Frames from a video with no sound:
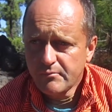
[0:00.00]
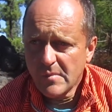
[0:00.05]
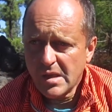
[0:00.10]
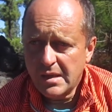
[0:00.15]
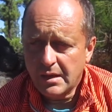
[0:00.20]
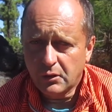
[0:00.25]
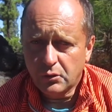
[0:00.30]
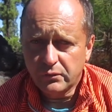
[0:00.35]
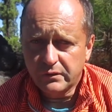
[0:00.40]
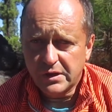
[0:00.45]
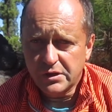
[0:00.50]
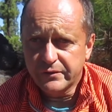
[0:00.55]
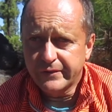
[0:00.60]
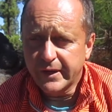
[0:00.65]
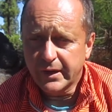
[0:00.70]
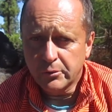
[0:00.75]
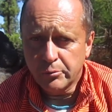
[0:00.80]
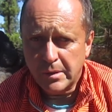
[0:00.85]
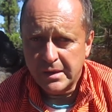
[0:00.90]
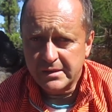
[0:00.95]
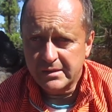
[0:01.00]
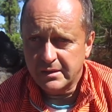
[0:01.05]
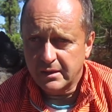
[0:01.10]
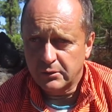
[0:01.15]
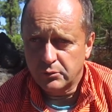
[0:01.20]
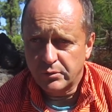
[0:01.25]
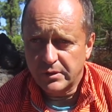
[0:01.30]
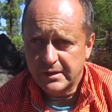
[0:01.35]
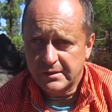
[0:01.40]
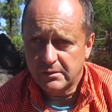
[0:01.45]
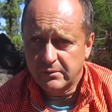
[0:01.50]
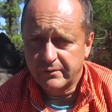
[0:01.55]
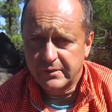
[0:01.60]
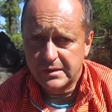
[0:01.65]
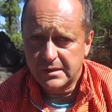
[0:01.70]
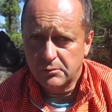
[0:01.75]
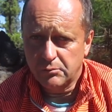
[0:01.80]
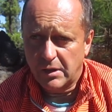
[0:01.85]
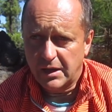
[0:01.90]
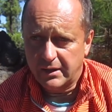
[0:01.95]
jak również frekwencje, które są
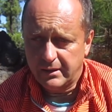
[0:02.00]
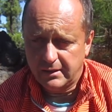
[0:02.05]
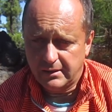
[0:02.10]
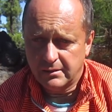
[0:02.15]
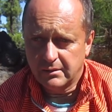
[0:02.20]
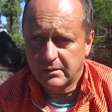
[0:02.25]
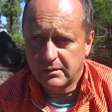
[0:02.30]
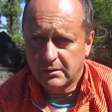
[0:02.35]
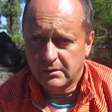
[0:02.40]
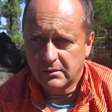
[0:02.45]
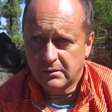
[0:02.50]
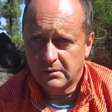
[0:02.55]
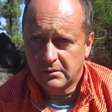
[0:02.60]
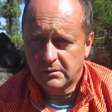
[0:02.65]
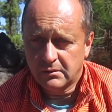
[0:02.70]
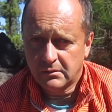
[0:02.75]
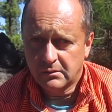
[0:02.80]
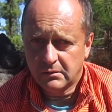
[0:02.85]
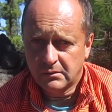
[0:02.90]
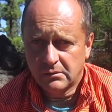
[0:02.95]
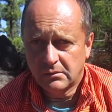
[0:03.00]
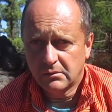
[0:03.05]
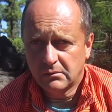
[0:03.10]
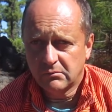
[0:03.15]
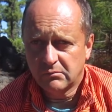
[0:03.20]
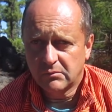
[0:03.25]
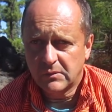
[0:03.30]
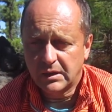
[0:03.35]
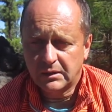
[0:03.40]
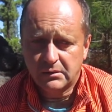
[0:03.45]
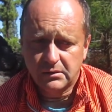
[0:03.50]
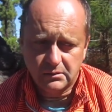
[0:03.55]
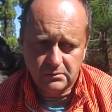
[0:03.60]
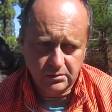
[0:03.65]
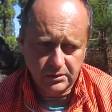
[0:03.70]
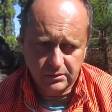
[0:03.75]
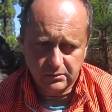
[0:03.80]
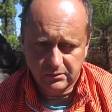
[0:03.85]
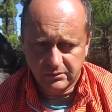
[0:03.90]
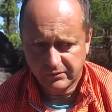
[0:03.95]
wysyłane y, na
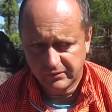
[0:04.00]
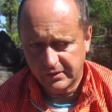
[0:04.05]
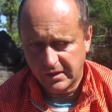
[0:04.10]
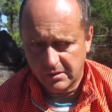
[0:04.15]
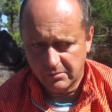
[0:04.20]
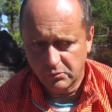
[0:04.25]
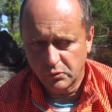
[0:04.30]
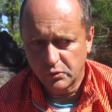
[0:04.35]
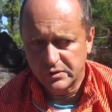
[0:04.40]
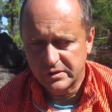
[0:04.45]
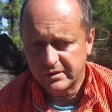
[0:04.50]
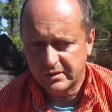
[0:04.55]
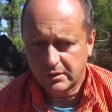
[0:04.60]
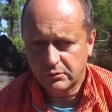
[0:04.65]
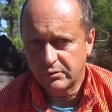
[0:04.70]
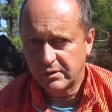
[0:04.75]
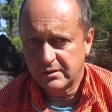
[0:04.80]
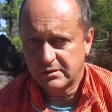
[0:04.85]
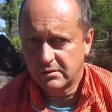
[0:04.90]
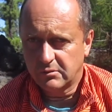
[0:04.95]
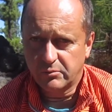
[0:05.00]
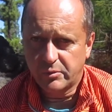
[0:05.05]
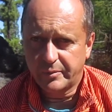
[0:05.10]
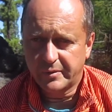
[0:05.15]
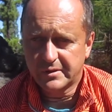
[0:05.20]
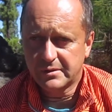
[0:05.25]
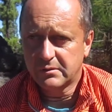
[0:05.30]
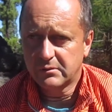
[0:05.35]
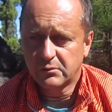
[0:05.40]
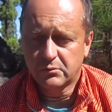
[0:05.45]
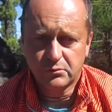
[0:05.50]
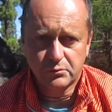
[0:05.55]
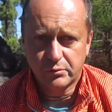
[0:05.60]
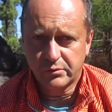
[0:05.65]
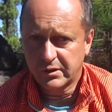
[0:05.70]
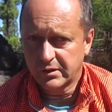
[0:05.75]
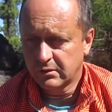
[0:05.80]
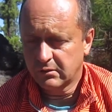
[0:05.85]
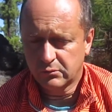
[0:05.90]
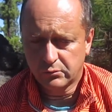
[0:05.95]
tych, y, w tej muzyce, które są po prostu,
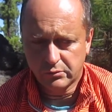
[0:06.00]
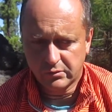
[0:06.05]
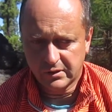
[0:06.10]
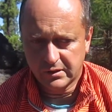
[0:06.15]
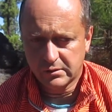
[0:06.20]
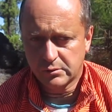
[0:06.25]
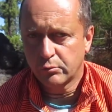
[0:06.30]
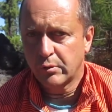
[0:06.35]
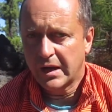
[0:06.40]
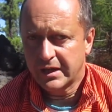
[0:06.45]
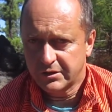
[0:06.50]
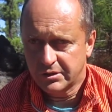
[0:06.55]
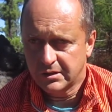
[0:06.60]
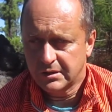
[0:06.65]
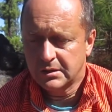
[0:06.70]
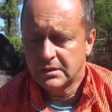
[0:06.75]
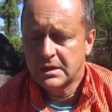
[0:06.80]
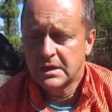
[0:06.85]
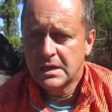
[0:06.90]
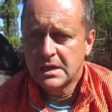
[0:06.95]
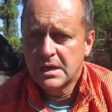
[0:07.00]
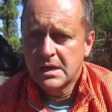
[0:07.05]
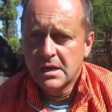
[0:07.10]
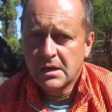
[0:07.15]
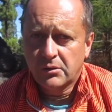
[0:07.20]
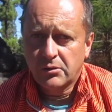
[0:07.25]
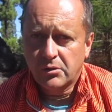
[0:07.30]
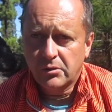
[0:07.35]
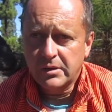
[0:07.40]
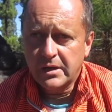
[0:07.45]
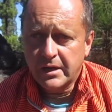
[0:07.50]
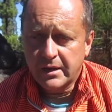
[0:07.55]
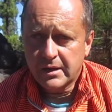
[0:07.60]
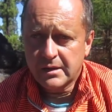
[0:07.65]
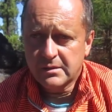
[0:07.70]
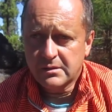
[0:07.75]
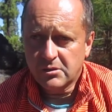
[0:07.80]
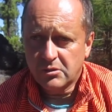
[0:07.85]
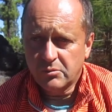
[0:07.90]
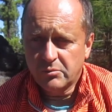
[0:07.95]
które, których słuchacie, no
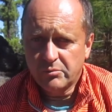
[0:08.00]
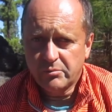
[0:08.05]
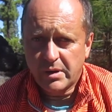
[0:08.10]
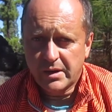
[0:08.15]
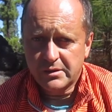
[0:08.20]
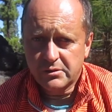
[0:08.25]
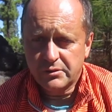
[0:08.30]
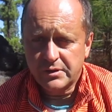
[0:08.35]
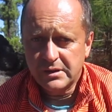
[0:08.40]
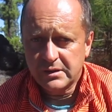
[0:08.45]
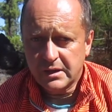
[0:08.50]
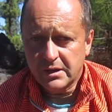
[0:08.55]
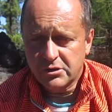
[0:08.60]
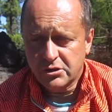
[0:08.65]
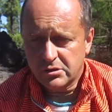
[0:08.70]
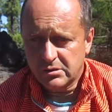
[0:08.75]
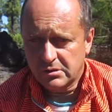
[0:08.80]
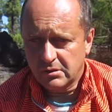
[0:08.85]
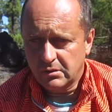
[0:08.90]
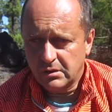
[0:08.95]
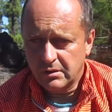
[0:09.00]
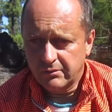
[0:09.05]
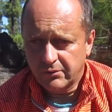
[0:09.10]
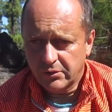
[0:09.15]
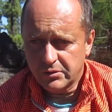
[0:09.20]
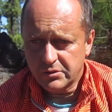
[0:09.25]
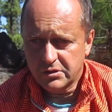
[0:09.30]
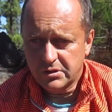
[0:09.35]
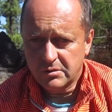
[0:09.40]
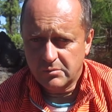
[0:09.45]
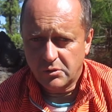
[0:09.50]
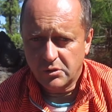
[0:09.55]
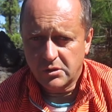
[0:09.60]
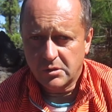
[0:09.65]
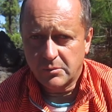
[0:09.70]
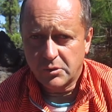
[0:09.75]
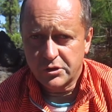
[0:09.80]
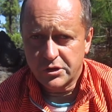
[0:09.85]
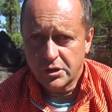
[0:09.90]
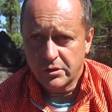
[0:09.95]
nieraz są bardzo niskiej częstotliwości i
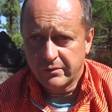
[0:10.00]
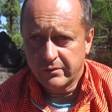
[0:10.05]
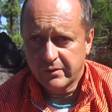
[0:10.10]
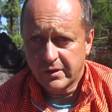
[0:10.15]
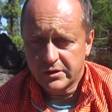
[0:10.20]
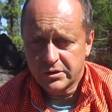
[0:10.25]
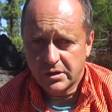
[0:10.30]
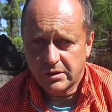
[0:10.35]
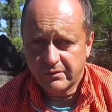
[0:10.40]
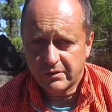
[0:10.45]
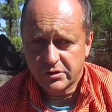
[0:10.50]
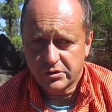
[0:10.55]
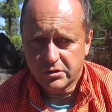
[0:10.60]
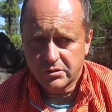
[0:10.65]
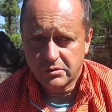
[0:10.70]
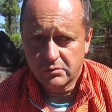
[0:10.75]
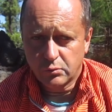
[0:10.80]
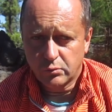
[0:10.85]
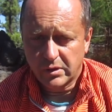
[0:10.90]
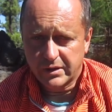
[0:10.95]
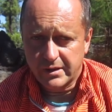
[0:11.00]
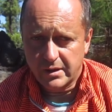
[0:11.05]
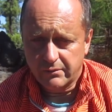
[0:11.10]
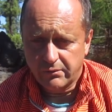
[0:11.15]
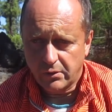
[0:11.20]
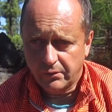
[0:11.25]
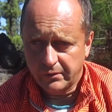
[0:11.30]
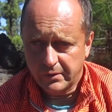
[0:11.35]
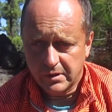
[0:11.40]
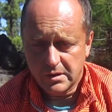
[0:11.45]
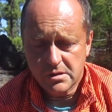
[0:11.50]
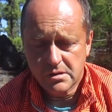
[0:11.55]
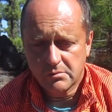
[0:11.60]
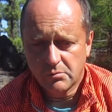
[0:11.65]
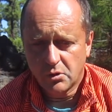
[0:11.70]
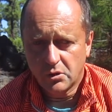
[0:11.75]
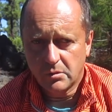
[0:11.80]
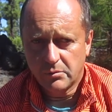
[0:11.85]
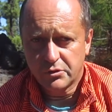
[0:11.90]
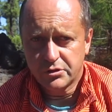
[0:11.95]
mogą oddziaływać na wasz układ nerwowy,
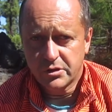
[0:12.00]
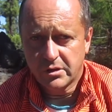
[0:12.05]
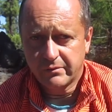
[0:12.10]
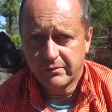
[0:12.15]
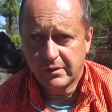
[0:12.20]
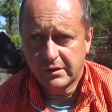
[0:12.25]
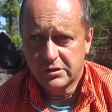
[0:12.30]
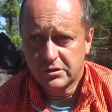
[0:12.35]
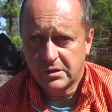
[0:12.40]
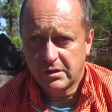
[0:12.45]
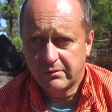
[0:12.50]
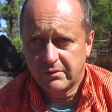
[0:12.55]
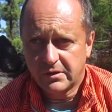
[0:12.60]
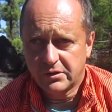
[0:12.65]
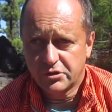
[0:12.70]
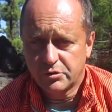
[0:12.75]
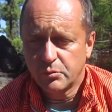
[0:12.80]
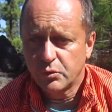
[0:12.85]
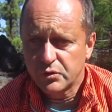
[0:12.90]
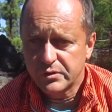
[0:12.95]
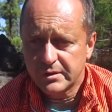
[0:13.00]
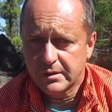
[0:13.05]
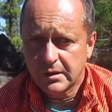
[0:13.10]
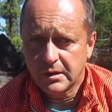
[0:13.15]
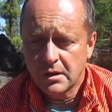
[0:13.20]
mogą oddziaływać na wasz mózg.